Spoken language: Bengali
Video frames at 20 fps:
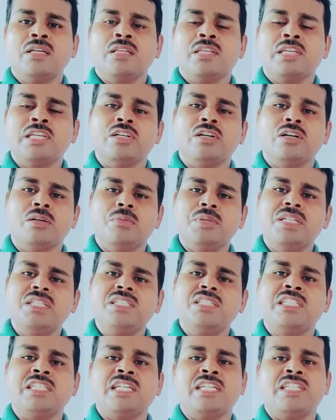কি হবে
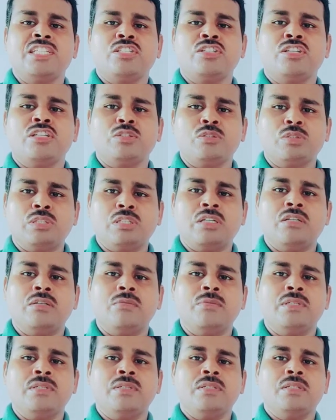সেটা নির্ণয় করতে হবে